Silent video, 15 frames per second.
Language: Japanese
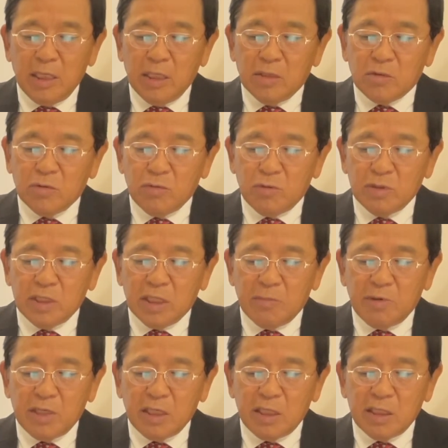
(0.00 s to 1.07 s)
この理科
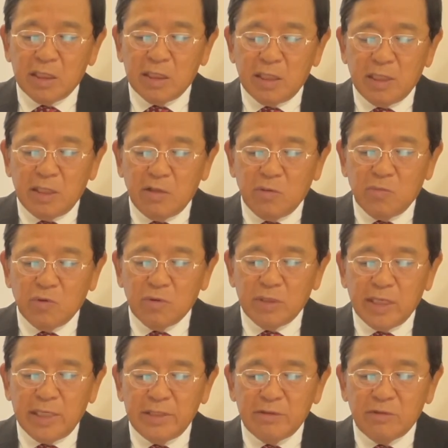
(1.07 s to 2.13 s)
離れの問
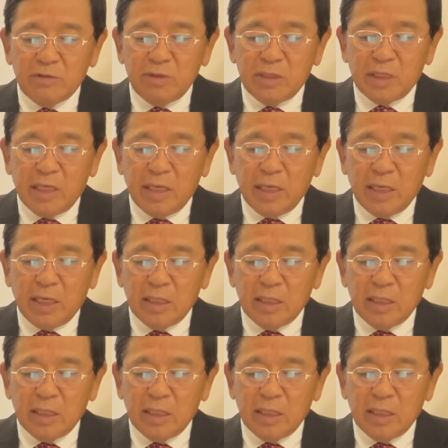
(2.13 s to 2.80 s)
題について